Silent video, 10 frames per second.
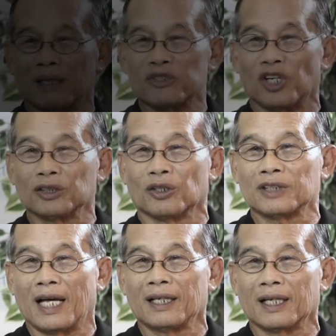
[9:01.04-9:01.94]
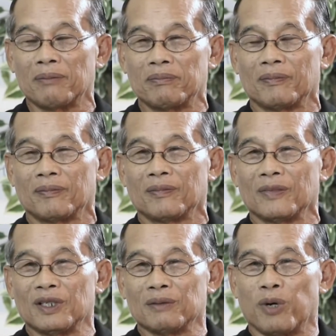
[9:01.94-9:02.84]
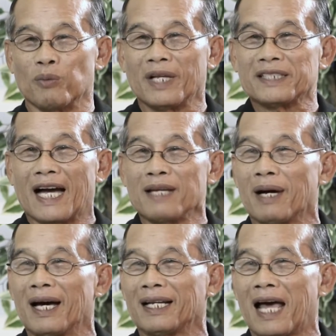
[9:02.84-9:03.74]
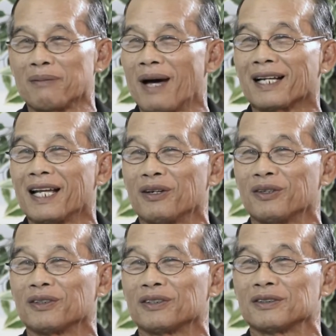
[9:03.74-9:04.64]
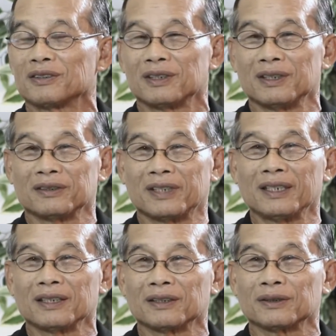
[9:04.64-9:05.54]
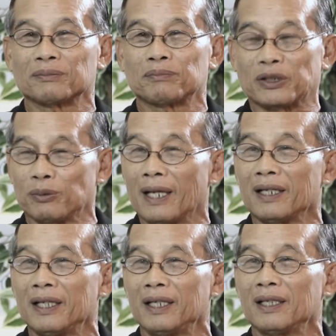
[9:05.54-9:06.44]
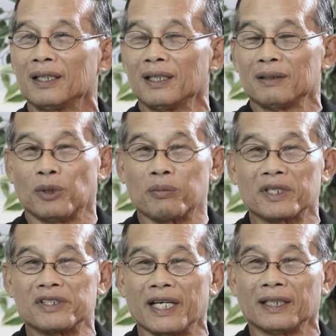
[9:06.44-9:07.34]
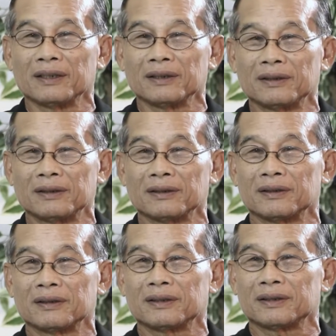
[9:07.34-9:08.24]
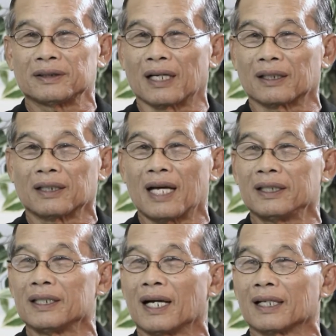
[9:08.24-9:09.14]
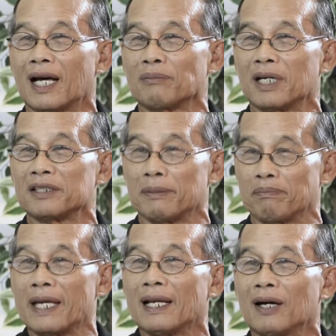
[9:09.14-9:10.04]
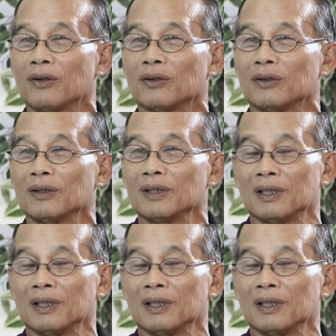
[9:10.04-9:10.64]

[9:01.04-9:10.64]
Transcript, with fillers: คำสอนของท่านนะครับ ผมได้ใช้มานานมากแล้วครับ ซึ่งปัจจุบันนี้ผมกเกษียณจากหน้าที่การงานมา10ปีแล้วครับ